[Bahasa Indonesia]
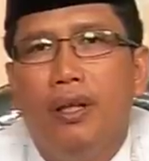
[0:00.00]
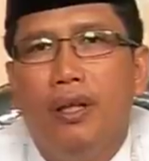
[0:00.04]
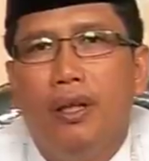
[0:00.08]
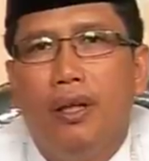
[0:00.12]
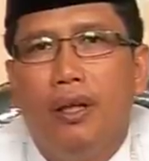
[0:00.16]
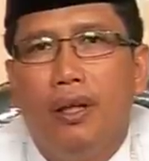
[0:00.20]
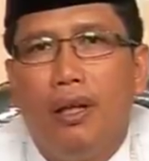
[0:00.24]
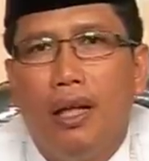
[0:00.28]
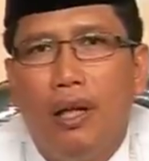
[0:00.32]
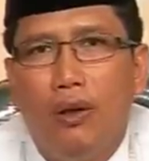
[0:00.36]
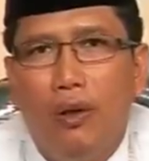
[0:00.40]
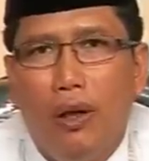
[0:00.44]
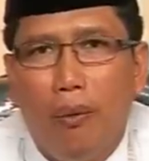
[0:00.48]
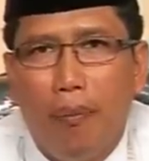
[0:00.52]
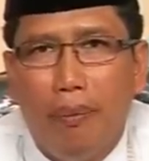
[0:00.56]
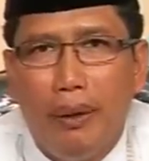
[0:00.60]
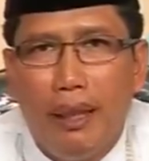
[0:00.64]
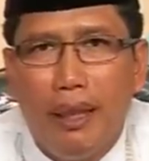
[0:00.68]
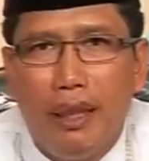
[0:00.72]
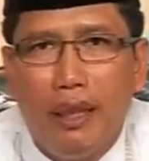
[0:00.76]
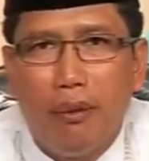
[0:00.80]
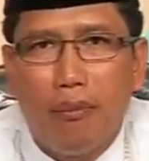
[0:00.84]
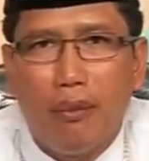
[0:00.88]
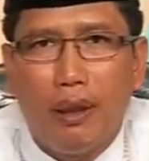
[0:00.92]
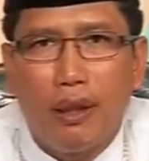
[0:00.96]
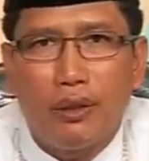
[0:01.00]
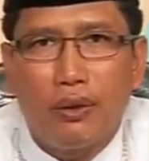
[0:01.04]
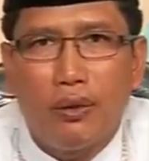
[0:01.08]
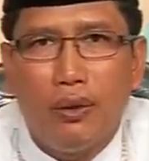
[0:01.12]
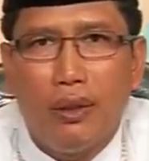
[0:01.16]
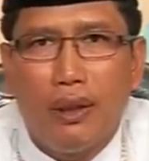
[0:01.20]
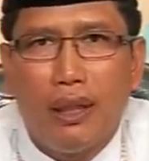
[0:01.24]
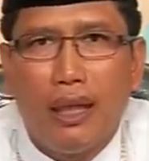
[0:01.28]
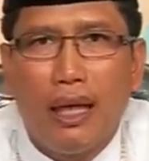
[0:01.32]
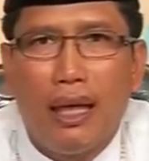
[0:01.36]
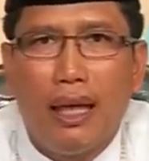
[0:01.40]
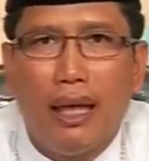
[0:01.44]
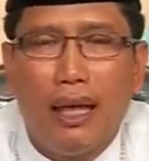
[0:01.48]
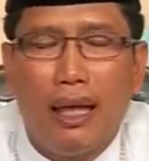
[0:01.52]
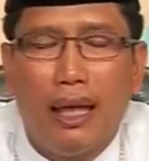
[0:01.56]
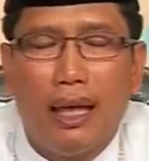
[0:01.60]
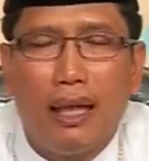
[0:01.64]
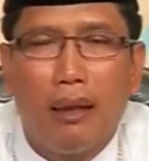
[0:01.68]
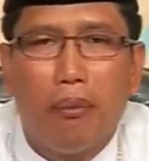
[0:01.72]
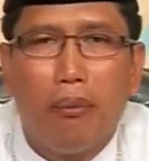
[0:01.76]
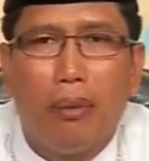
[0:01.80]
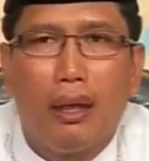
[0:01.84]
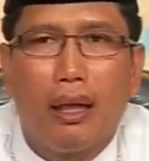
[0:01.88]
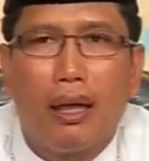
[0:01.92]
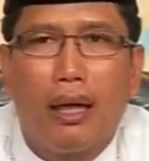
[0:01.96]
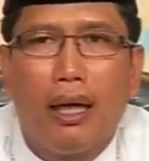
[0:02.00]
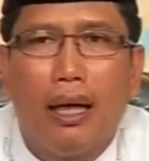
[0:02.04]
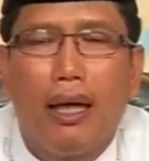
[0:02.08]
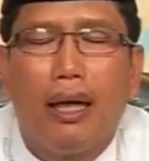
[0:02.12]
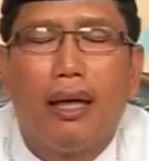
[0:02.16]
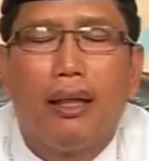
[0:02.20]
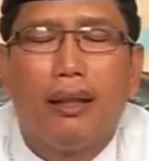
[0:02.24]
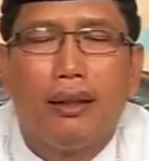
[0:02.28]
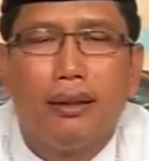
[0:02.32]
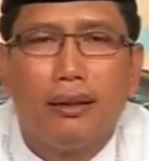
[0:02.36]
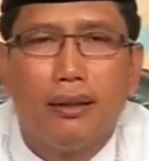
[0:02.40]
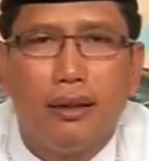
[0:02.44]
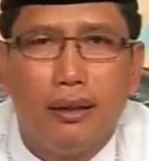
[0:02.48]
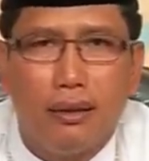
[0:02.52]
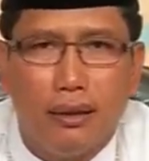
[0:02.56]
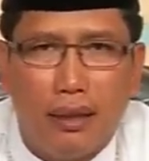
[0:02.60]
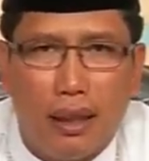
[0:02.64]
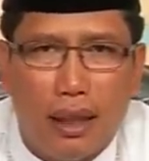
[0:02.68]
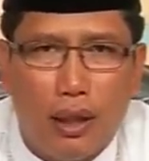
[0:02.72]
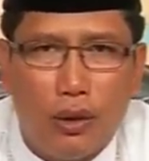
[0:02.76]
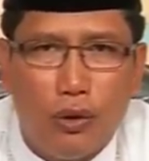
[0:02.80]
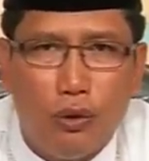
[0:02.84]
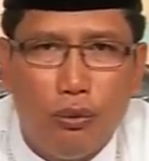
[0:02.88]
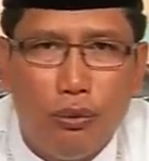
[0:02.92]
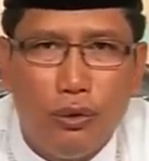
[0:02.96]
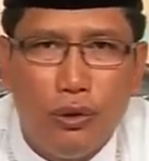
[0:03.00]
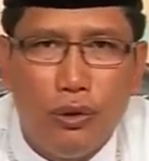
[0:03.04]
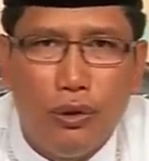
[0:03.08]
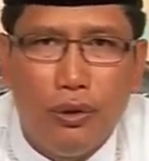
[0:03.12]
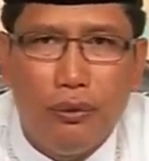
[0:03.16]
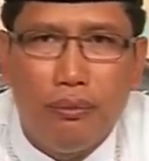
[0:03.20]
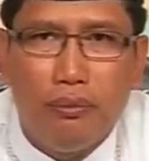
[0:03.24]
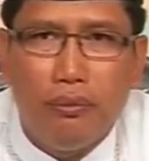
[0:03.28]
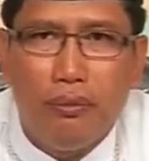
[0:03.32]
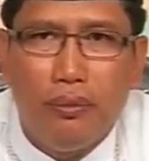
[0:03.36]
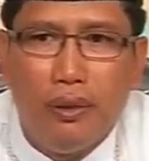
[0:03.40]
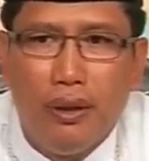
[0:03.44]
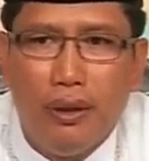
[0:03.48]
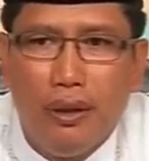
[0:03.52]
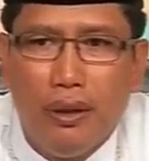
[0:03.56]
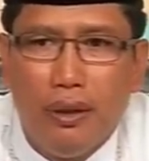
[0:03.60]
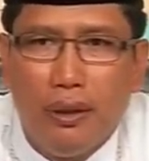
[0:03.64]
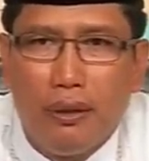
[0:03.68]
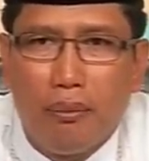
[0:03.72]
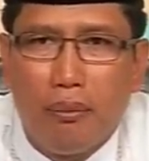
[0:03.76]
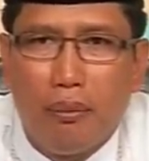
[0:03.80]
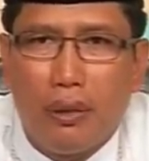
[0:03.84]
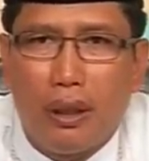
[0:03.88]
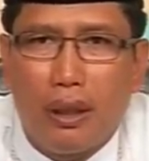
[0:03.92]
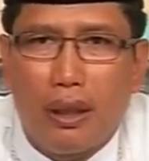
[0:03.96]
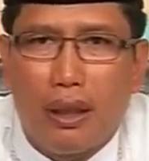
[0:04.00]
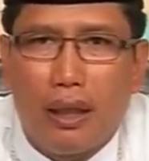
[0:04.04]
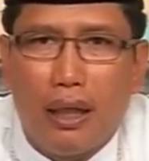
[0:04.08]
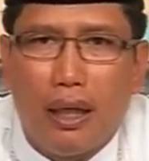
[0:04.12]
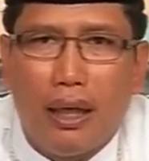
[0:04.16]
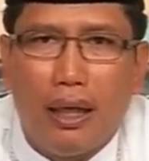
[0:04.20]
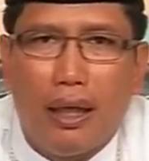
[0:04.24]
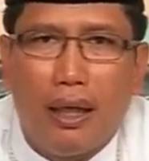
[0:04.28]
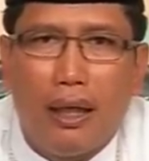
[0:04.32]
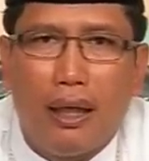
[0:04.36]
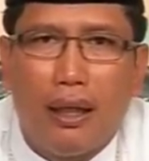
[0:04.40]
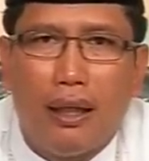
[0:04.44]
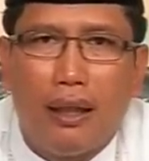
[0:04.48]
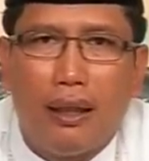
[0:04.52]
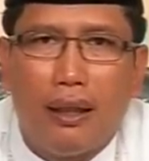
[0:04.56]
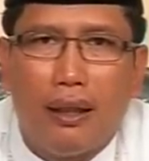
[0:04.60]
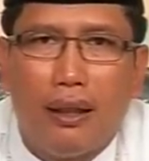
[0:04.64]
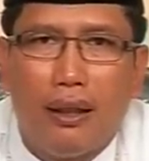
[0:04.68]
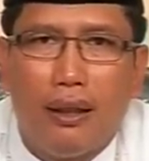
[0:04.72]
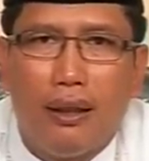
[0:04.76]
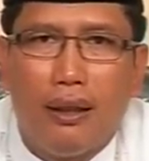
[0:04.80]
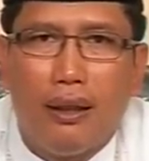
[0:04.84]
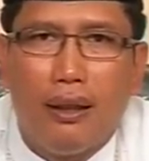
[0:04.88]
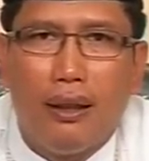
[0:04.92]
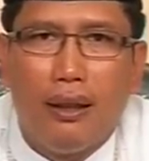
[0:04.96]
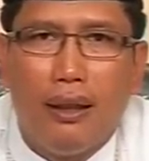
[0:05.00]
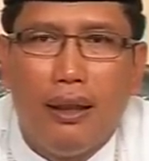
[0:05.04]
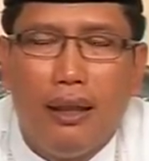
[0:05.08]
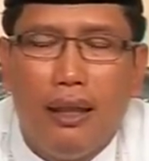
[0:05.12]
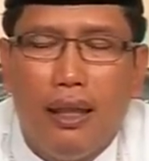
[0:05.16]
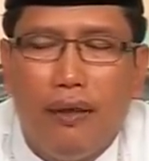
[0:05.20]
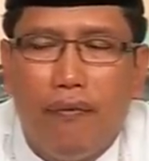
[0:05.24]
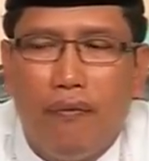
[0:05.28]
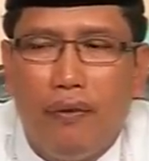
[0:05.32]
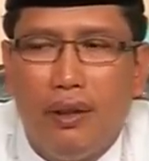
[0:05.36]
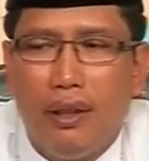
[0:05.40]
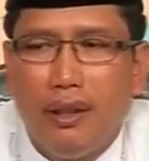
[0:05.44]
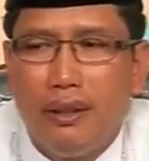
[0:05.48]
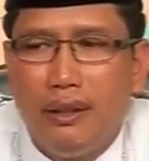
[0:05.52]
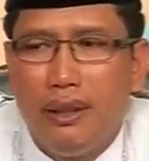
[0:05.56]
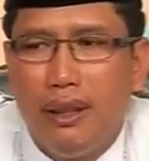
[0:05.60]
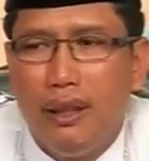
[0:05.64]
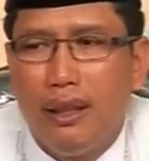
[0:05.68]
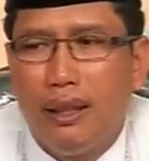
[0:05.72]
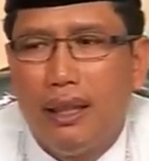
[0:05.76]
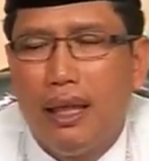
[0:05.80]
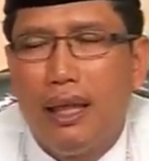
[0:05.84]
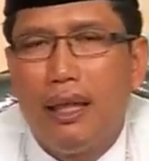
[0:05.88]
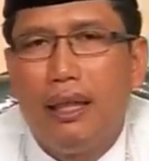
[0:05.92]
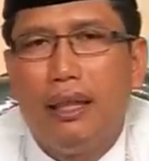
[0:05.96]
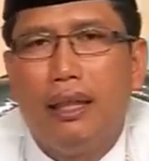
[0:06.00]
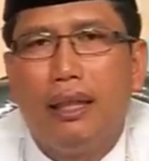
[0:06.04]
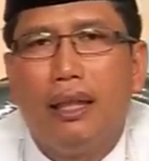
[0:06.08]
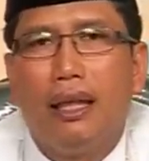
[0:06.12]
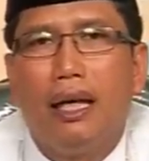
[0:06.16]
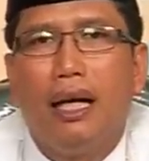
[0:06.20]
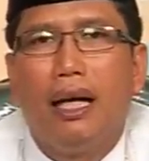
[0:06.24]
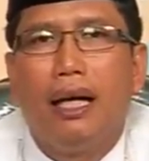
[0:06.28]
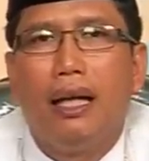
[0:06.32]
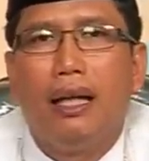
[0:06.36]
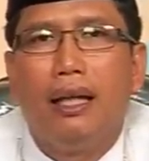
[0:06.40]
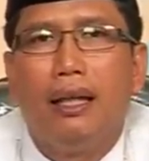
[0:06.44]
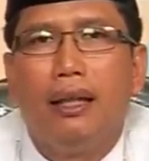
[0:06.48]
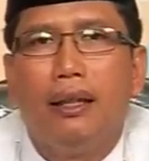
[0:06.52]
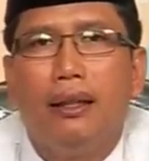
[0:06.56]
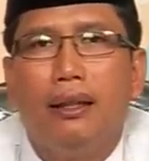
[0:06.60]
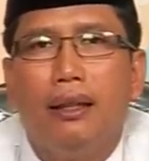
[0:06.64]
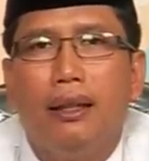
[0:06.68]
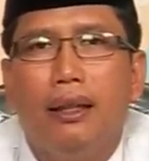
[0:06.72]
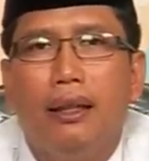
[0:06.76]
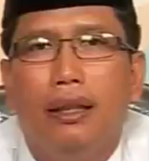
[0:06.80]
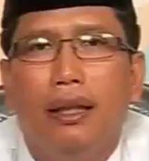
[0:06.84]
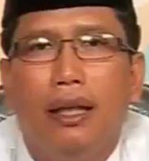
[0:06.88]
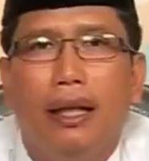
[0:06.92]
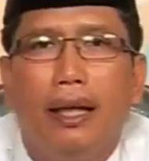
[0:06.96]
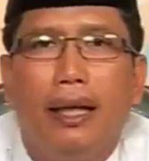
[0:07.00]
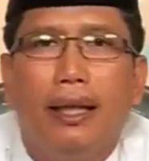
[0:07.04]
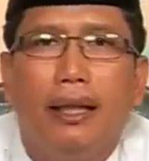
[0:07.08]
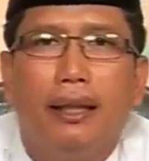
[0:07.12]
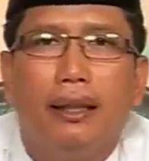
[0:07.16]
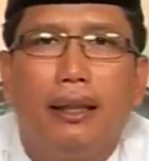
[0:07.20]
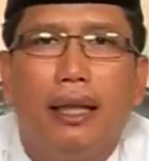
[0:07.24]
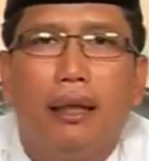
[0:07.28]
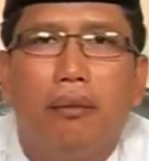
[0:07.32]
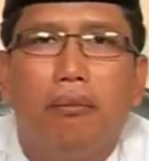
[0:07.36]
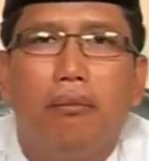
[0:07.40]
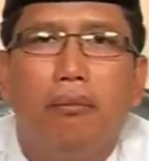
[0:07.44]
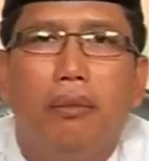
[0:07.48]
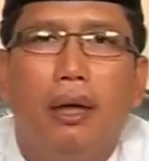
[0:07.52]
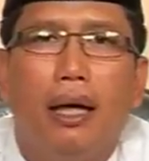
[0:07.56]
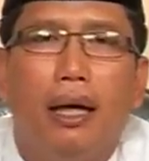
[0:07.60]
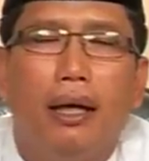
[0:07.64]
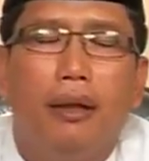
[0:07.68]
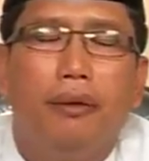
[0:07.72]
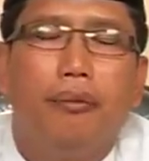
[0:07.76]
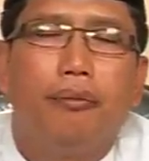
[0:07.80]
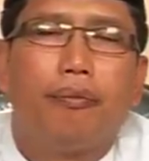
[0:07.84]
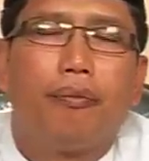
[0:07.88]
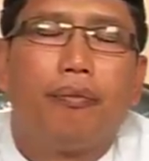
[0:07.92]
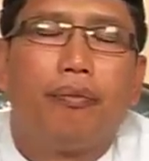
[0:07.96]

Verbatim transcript: Lalu apa yang dimaksudkan dengan berkah? Secara umum, berkah didefinisikan dengan nilai tambah.